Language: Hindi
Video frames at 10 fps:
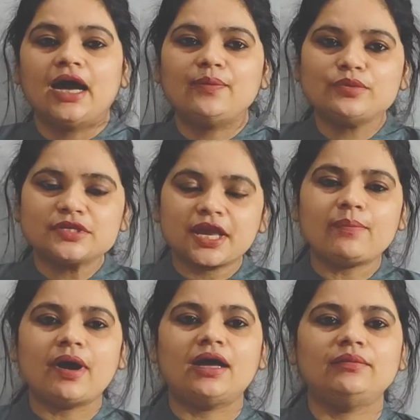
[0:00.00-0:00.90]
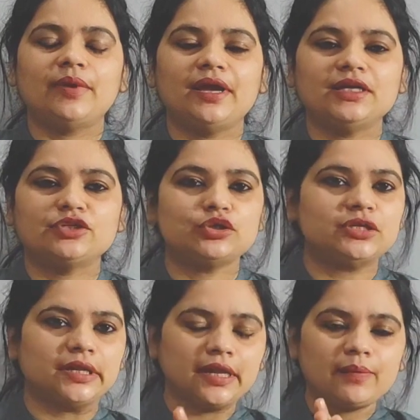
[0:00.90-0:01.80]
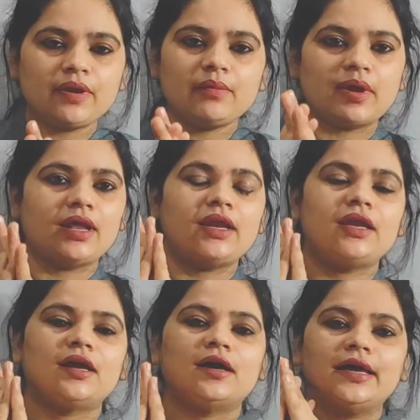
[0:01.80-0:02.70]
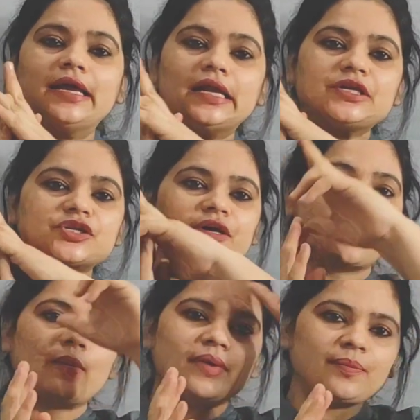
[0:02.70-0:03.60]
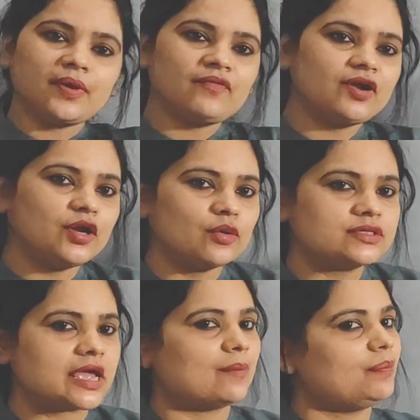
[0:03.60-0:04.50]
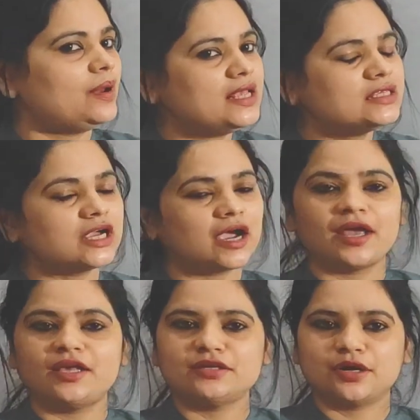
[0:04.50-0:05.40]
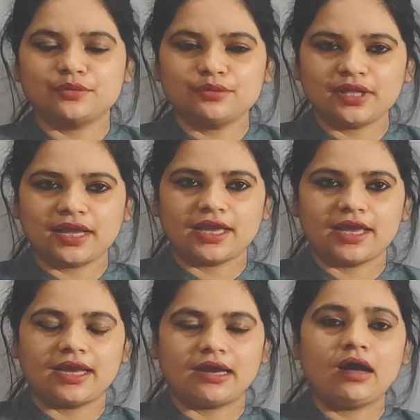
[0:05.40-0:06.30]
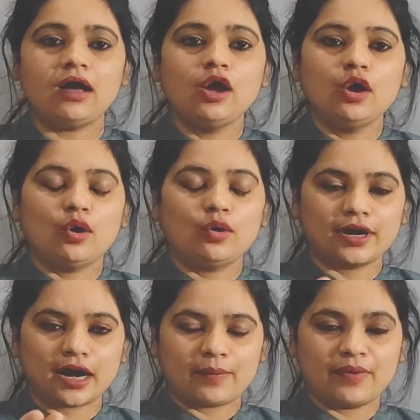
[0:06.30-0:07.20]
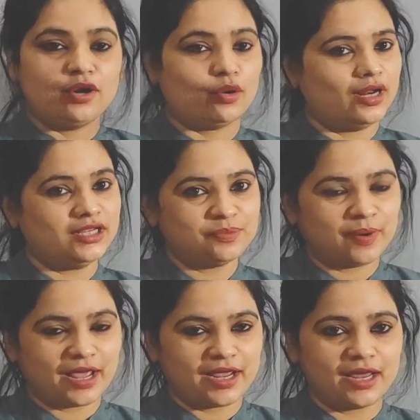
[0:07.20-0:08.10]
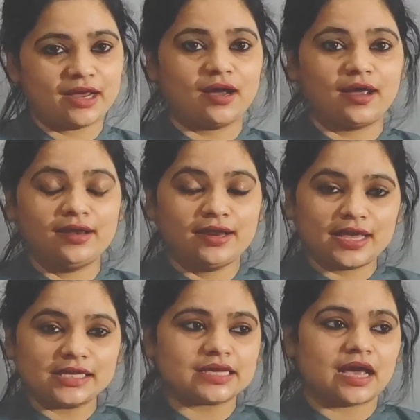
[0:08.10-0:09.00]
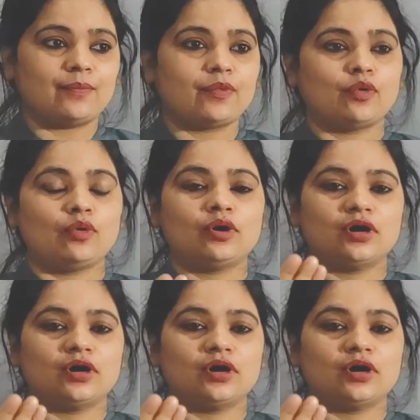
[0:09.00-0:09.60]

अब उसके बाद में जो जितनी भी मेरी इंग्लिश ग्रामर पे वीडियोस हैं प्लीज़ जाके ज़रूर देखिएगा और अपनी नॉलेज बढ़ाइएगा इनकेस आपको